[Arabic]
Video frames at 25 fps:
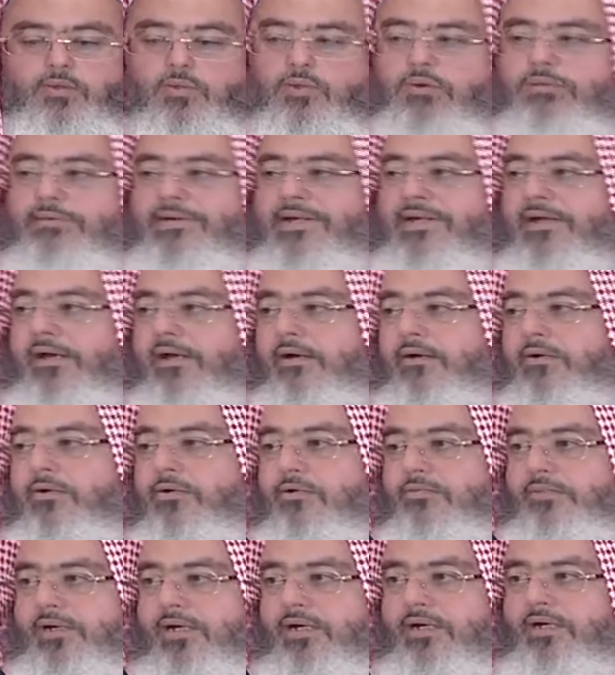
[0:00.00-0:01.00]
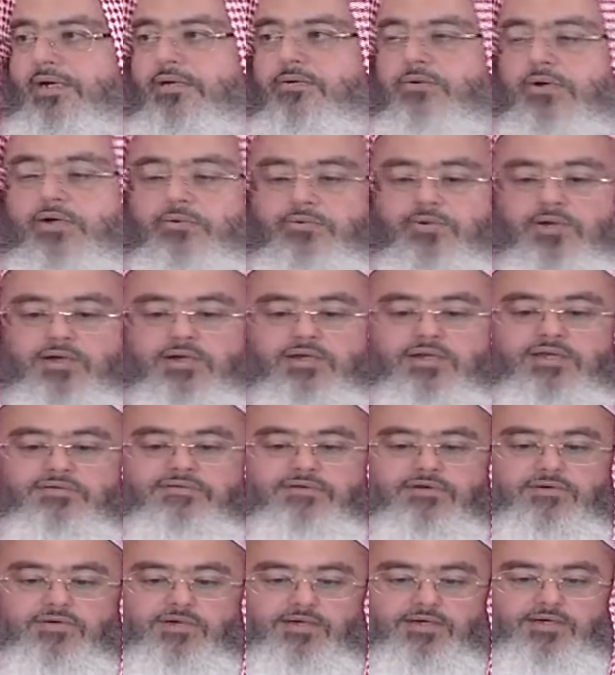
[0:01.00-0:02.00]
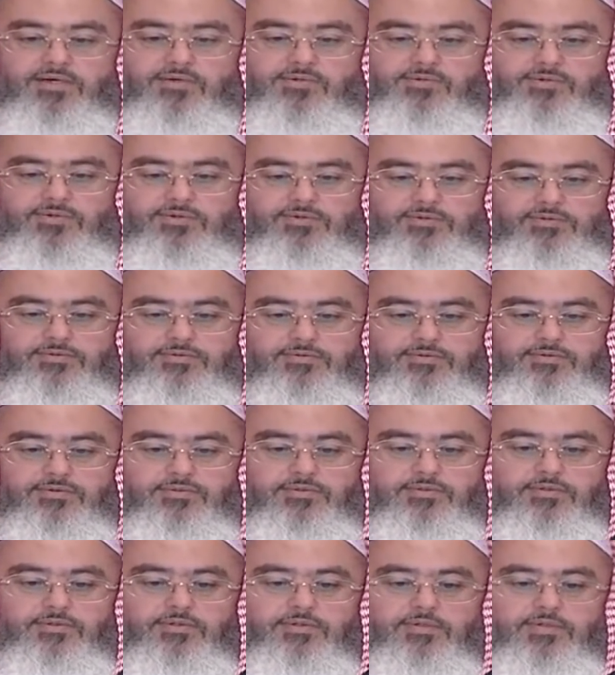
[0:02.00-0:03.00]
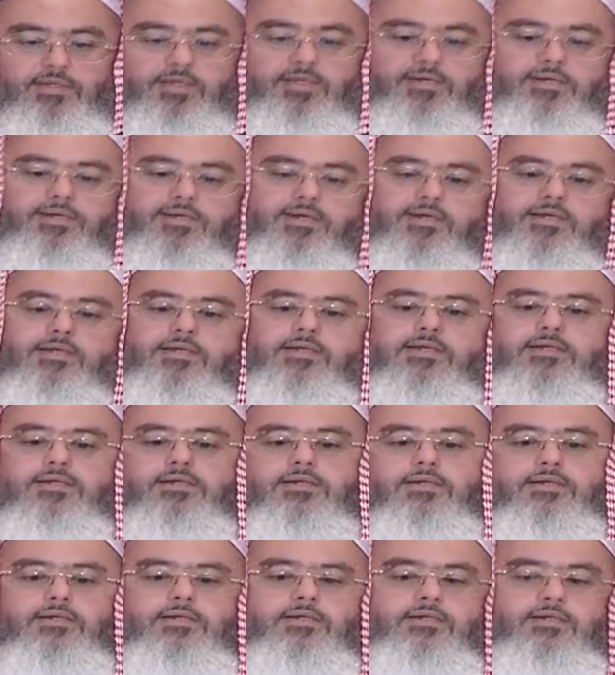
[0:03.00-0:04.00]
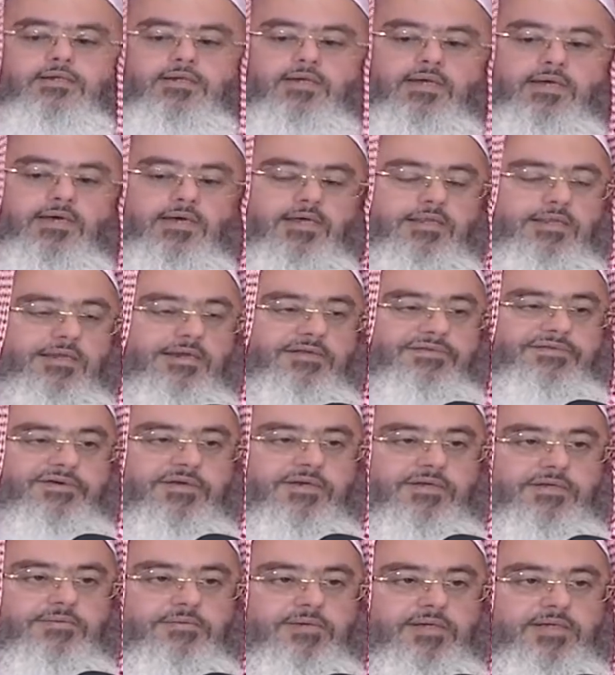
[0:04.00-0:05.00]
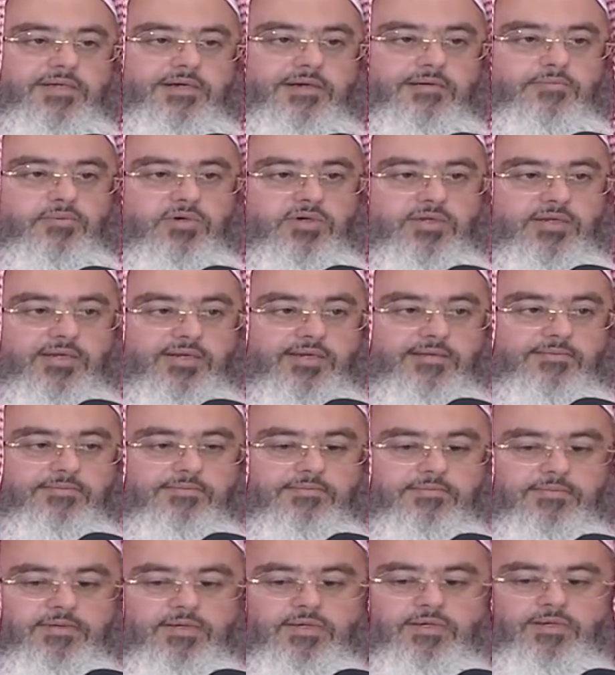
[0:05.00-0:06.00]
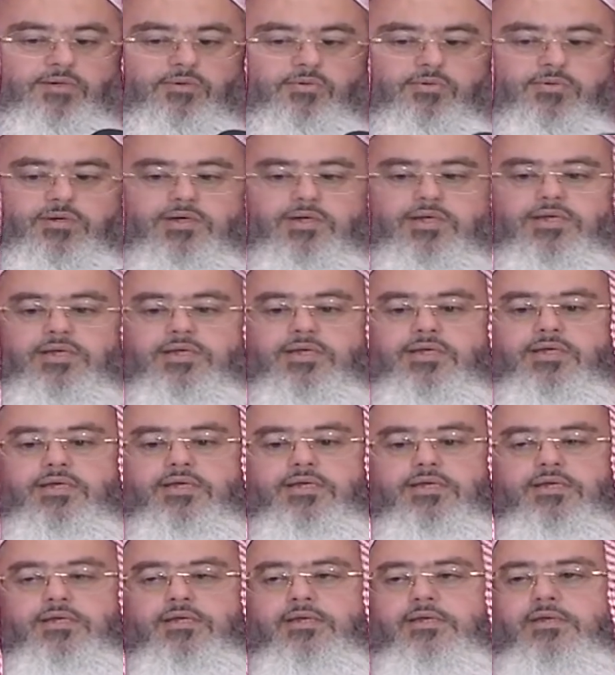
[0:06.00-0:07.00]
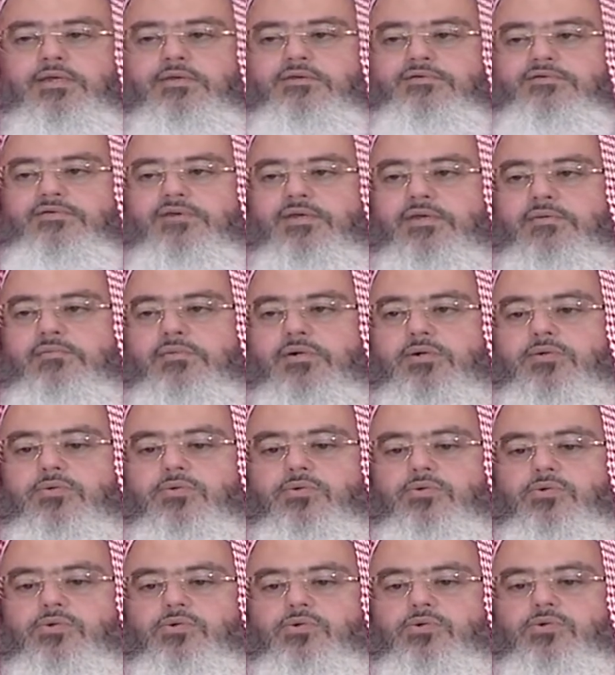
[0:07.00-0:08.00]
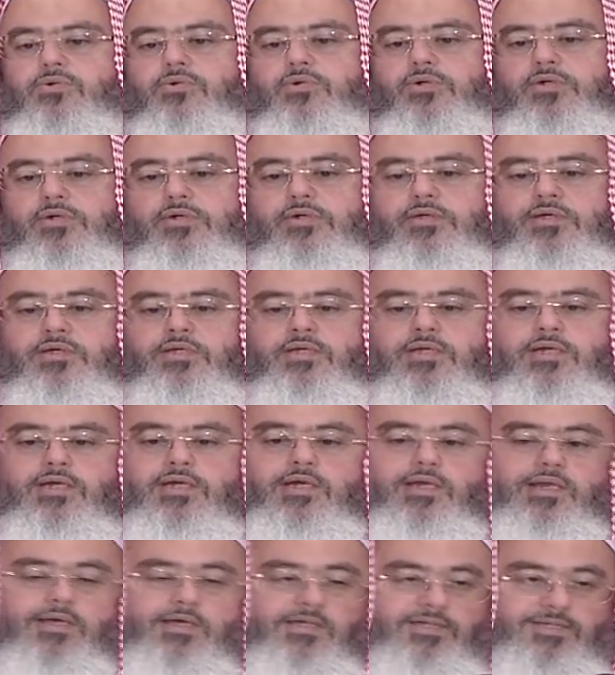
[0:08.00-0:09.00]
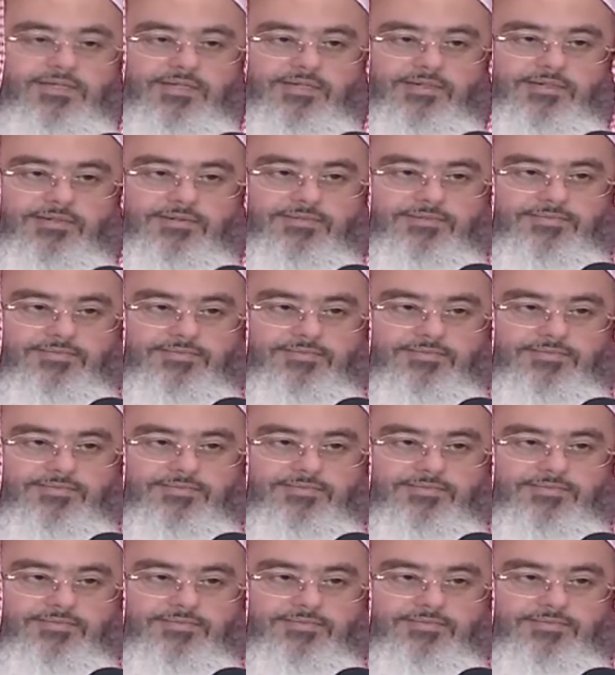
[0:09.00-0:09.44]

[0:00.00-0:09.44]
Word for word: ومنعه مالك وابو حنيفه واخرون اذا هذا الفرق بين المحرم وغيره في موضوع الغسل